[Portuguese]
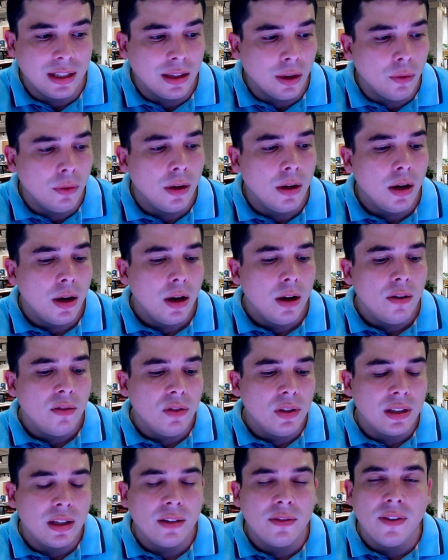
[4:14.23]
Então,
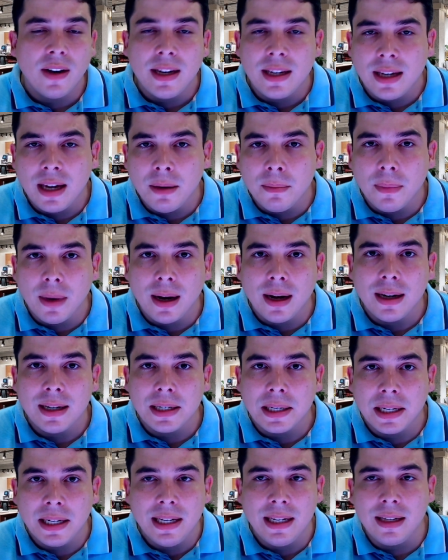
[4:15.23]
você vai queimar
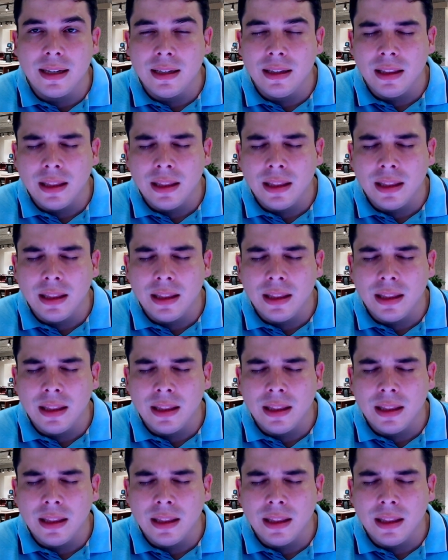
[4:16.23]
clique.